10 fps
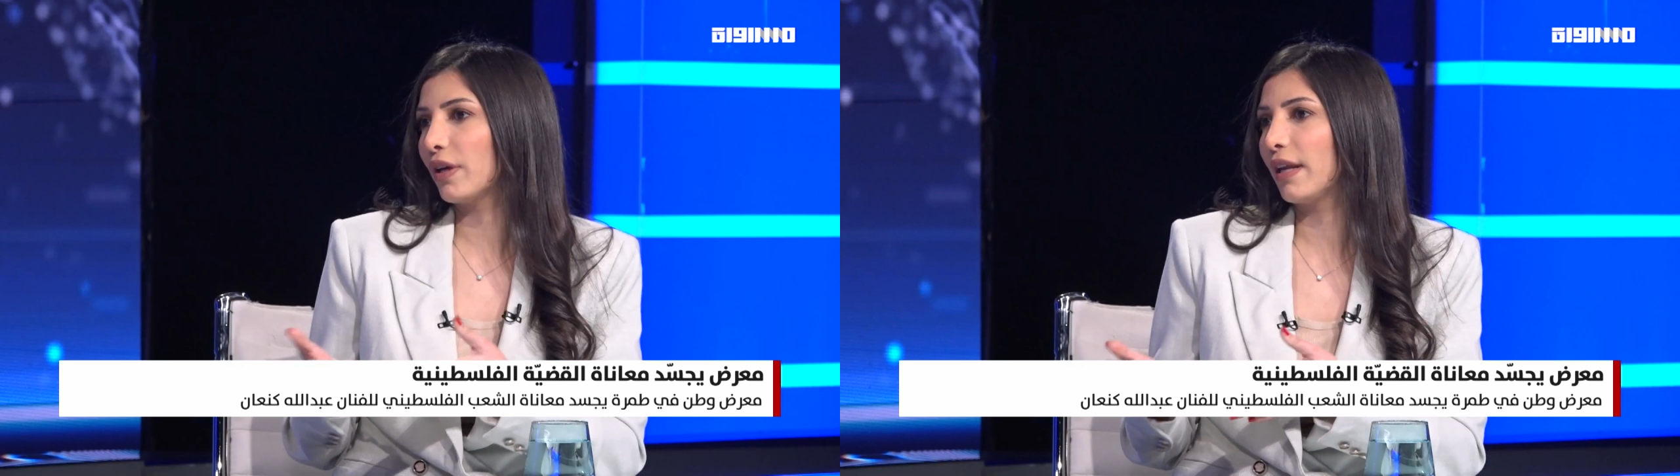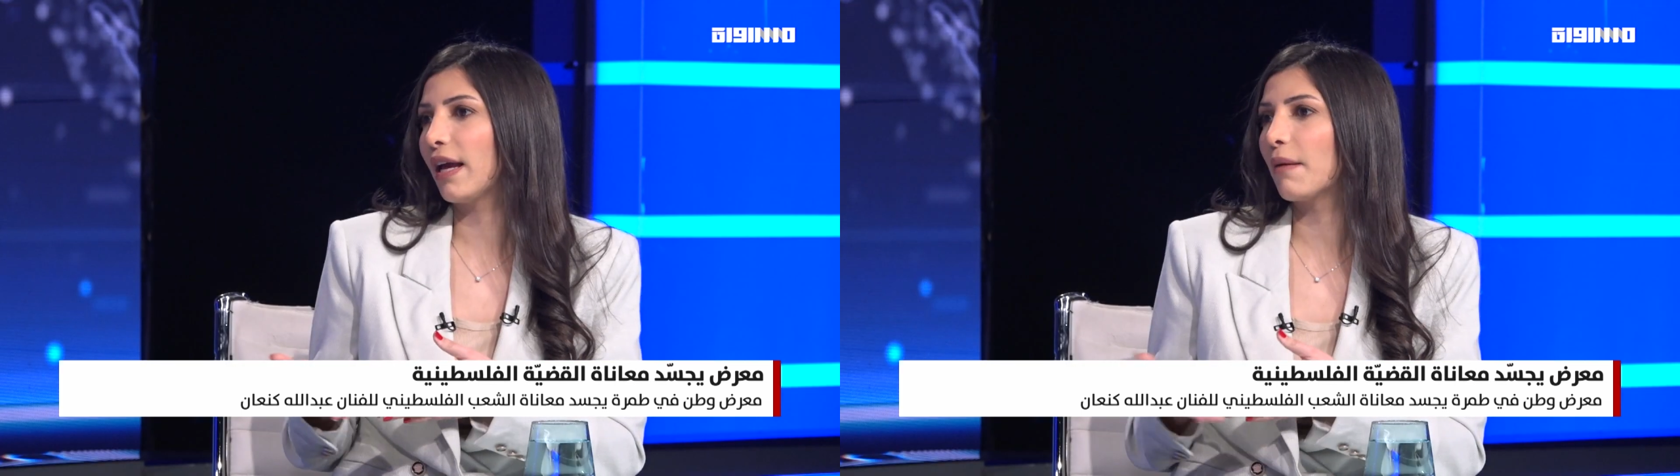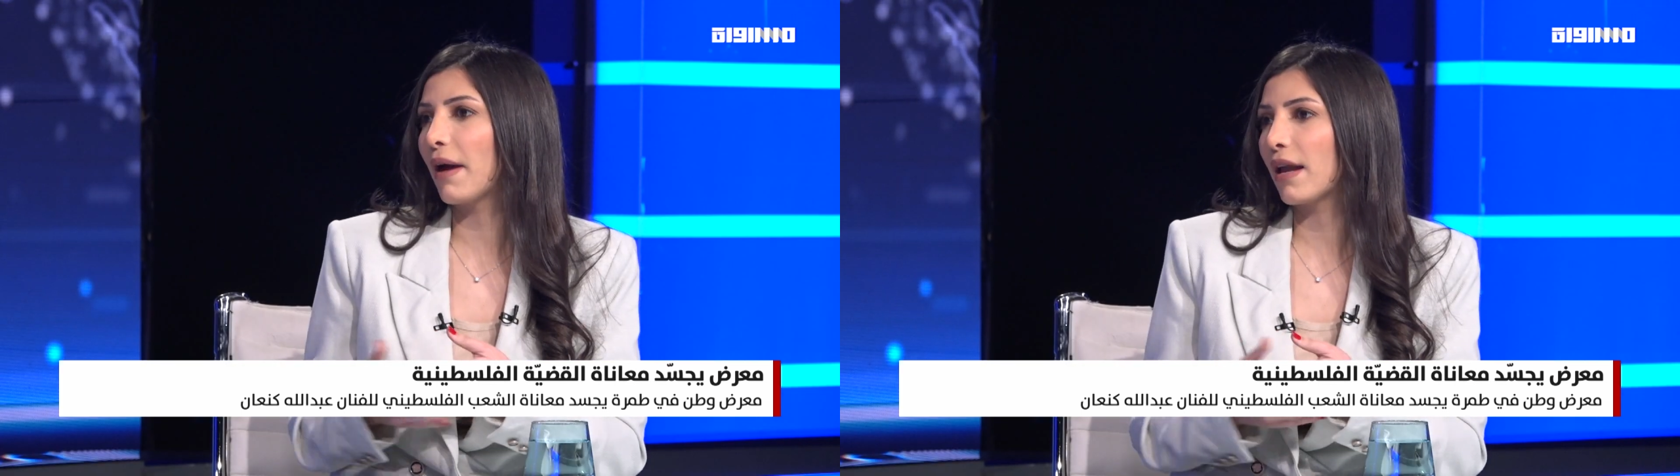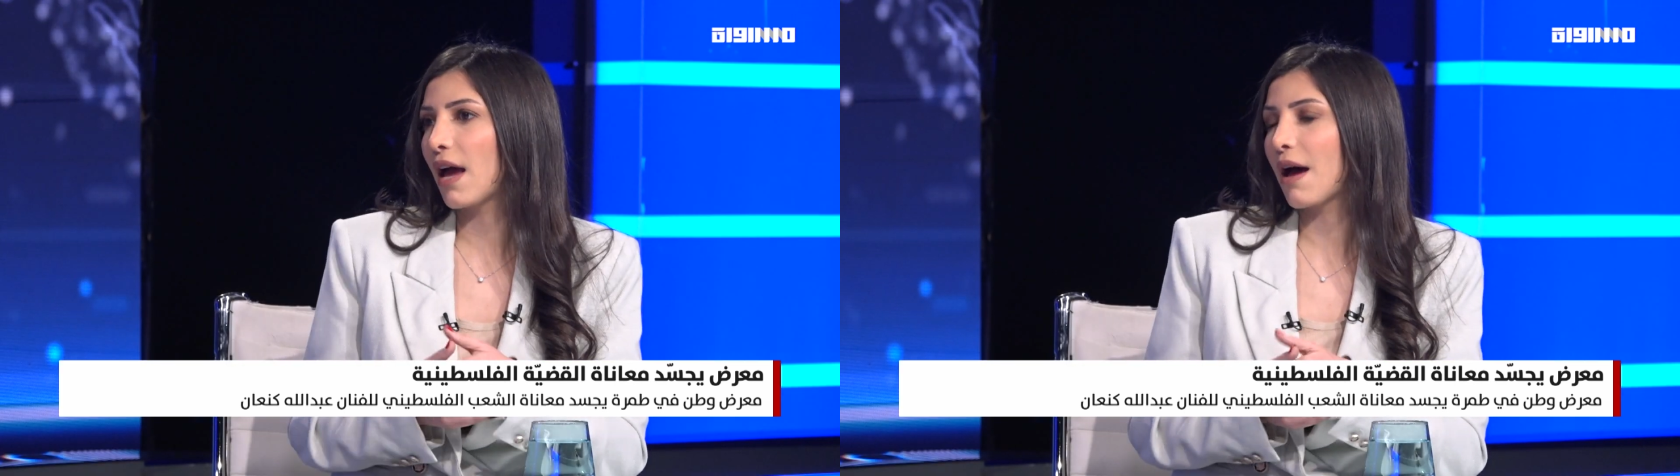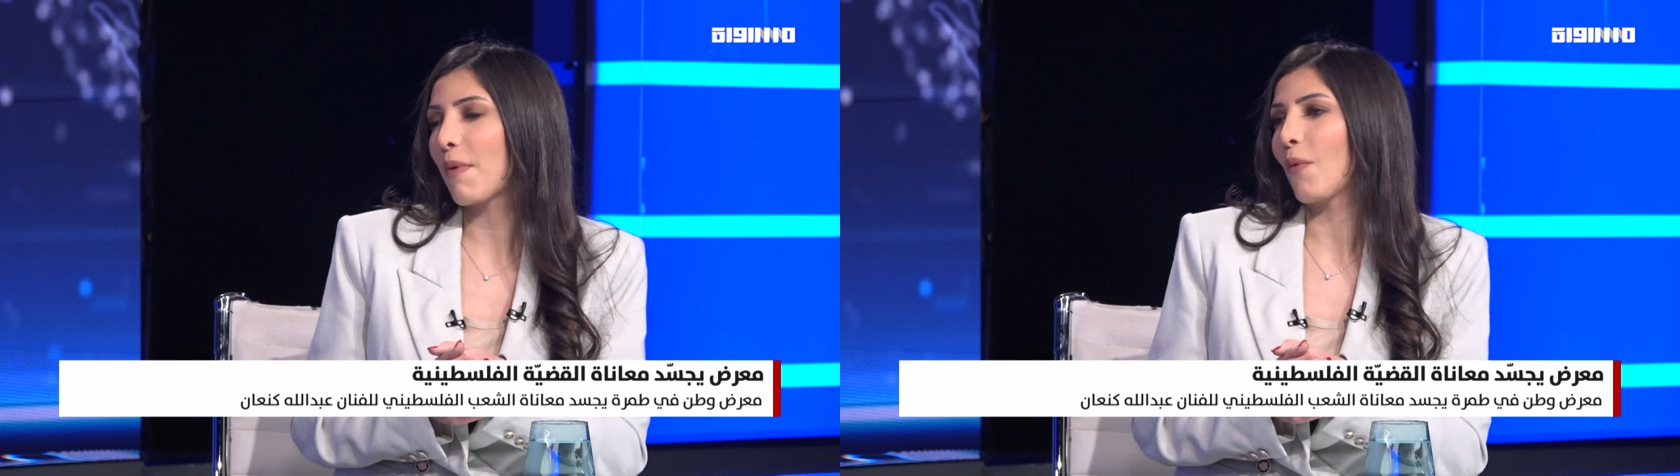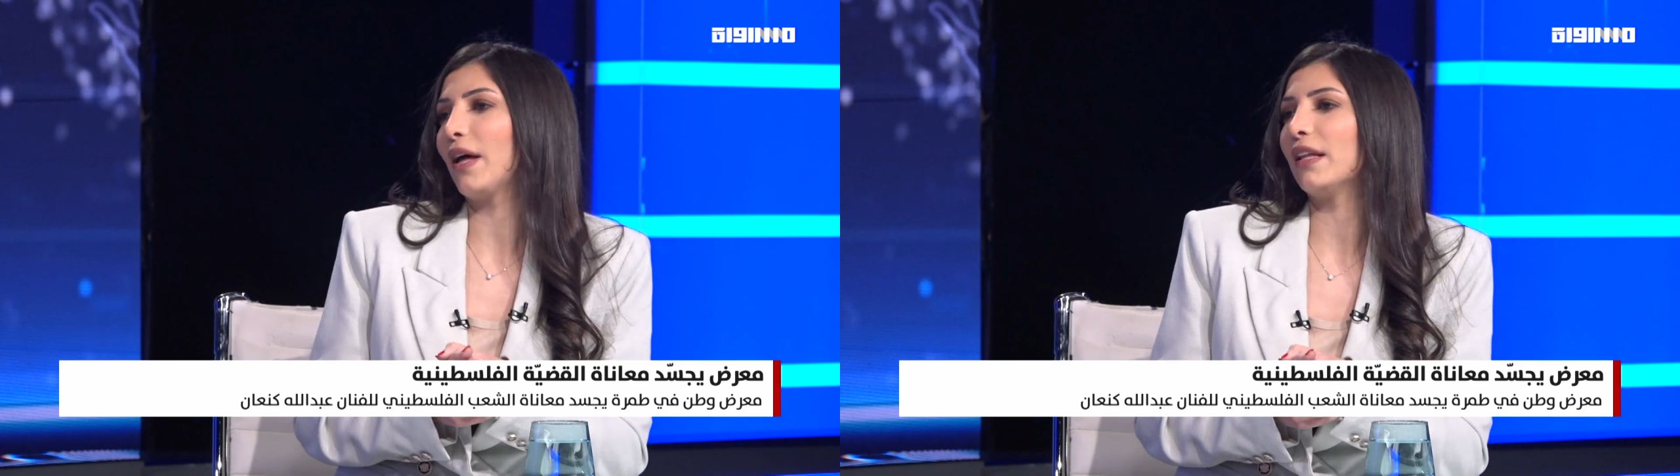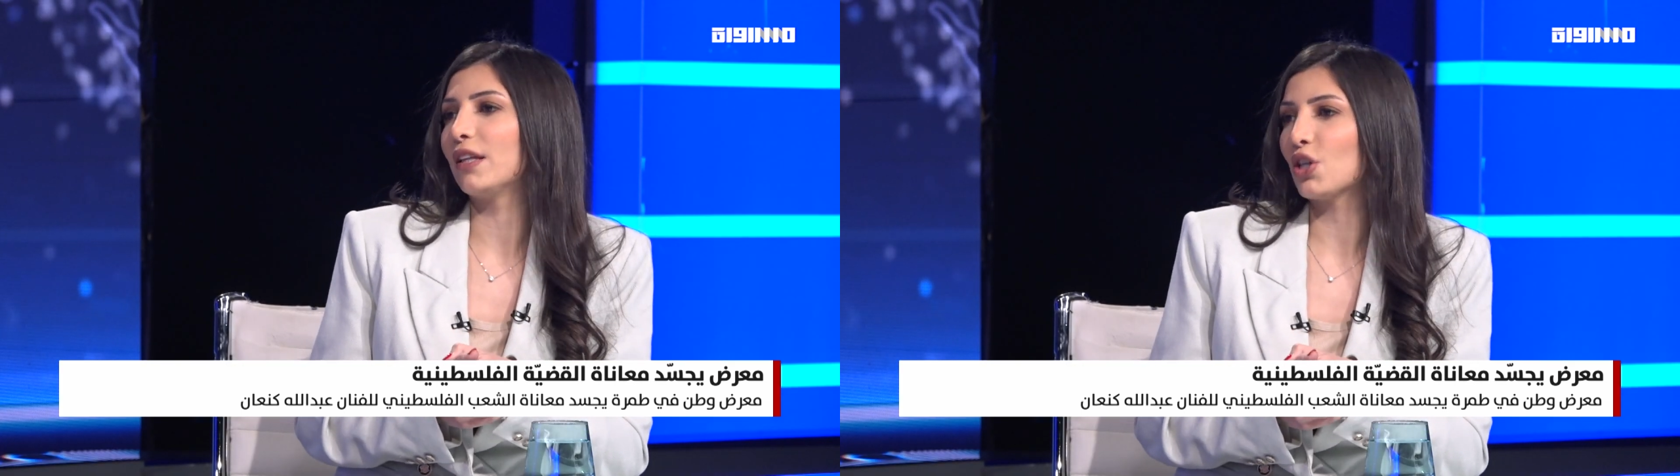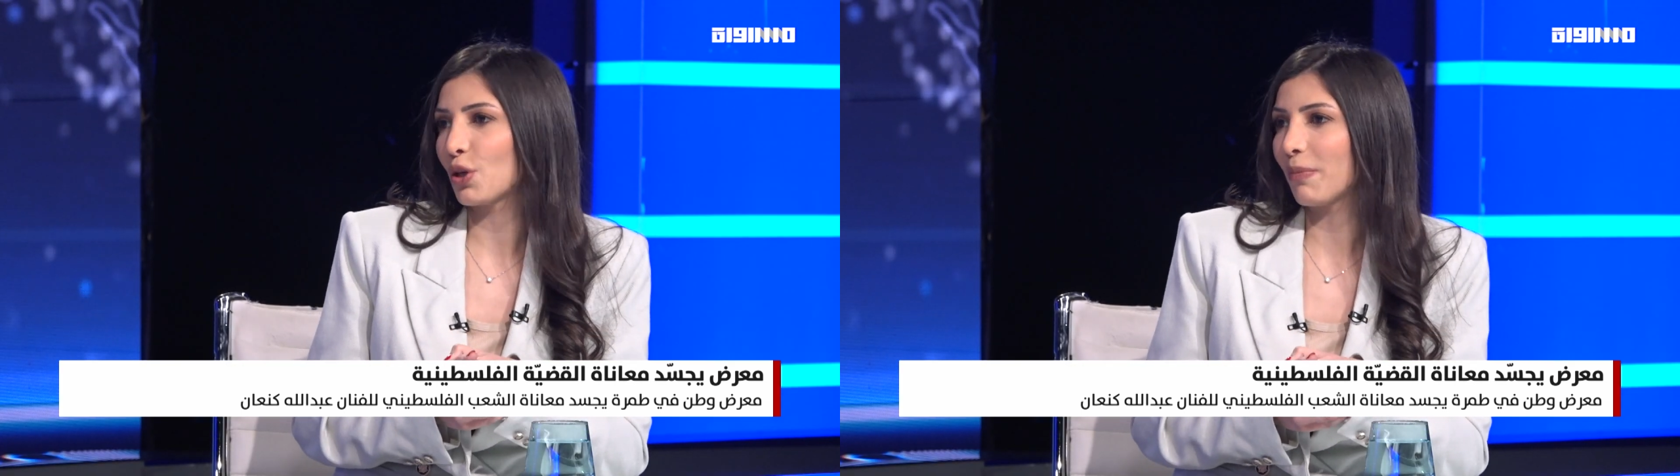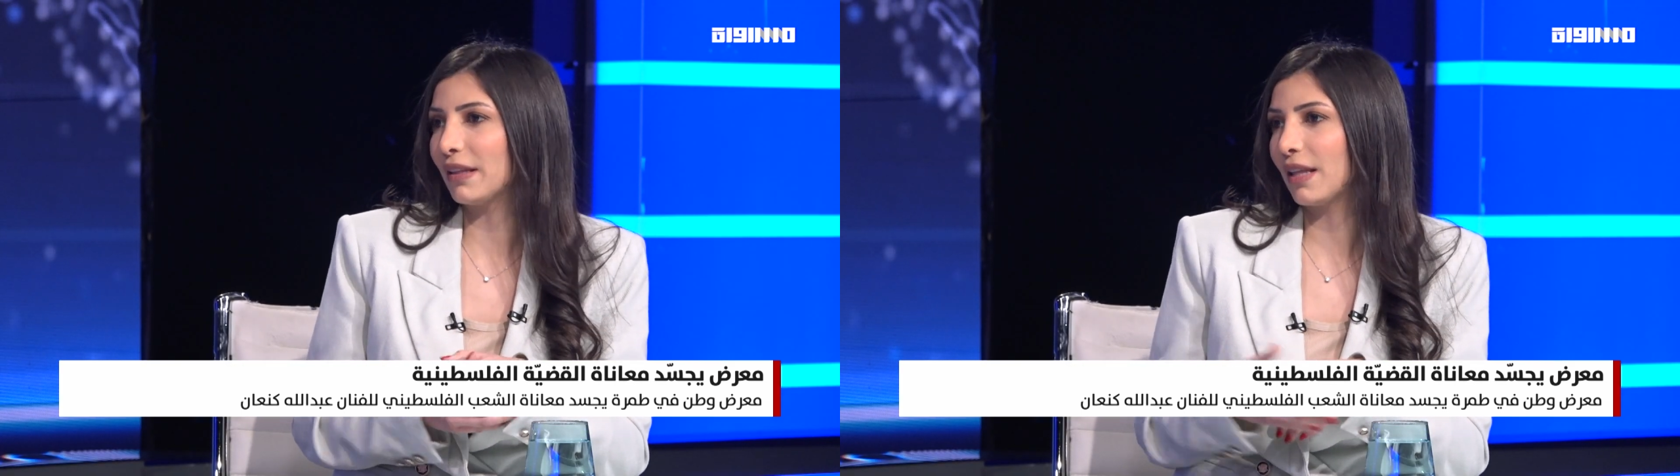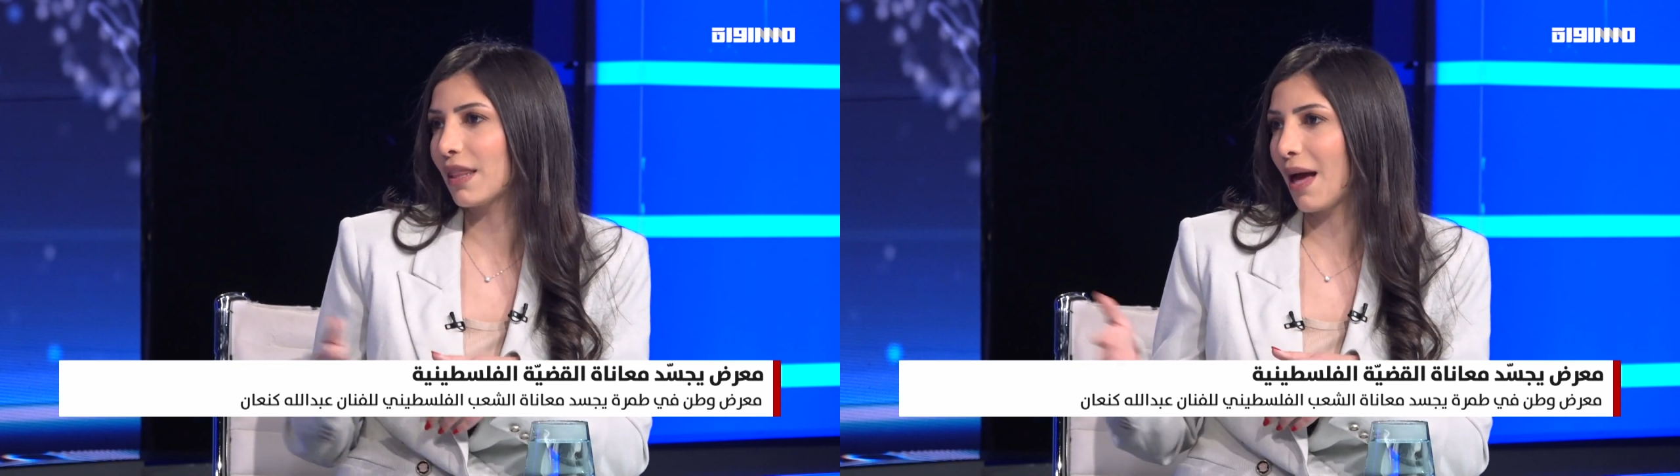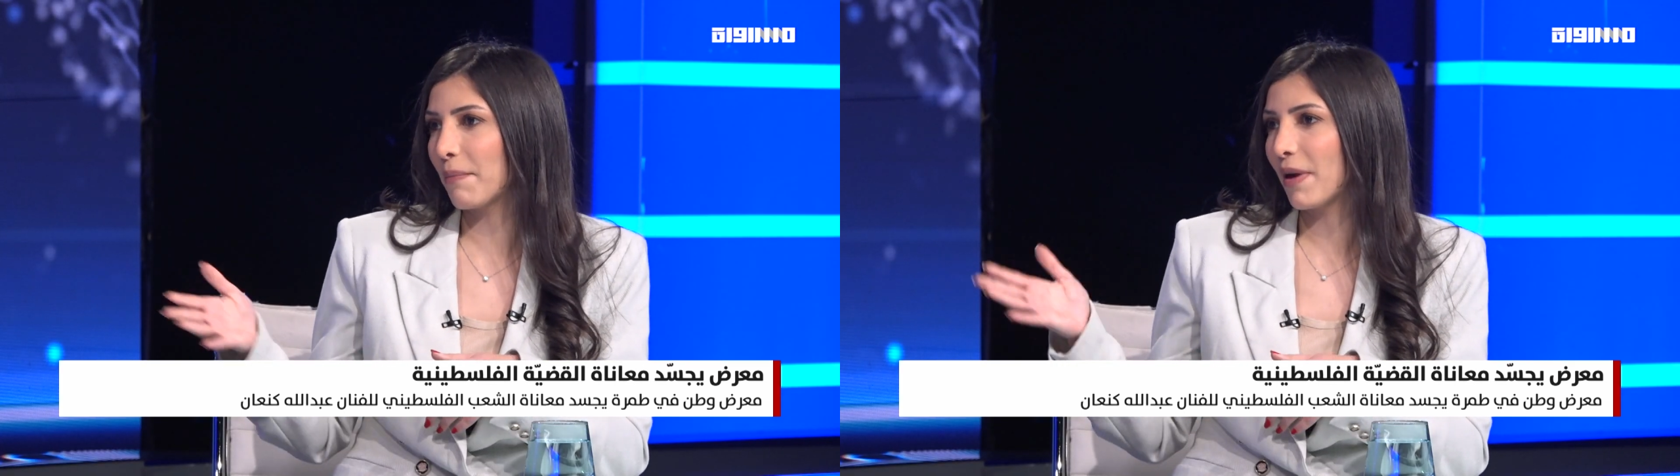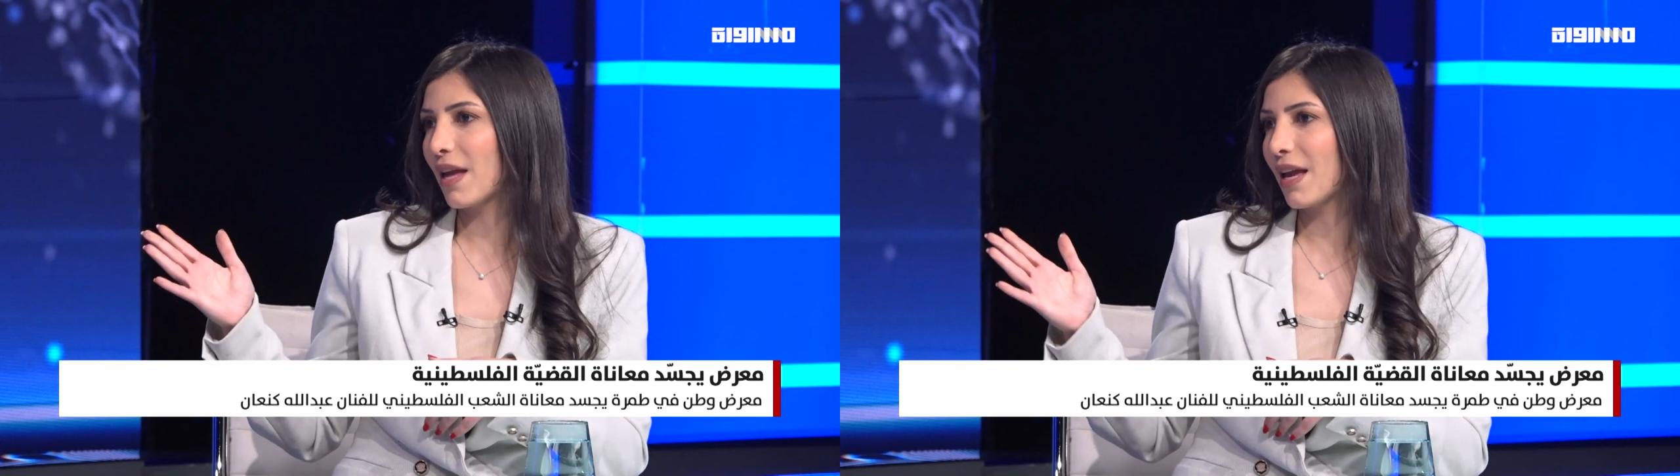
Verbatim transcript: إليها بأنها مواد يجب أن تذهب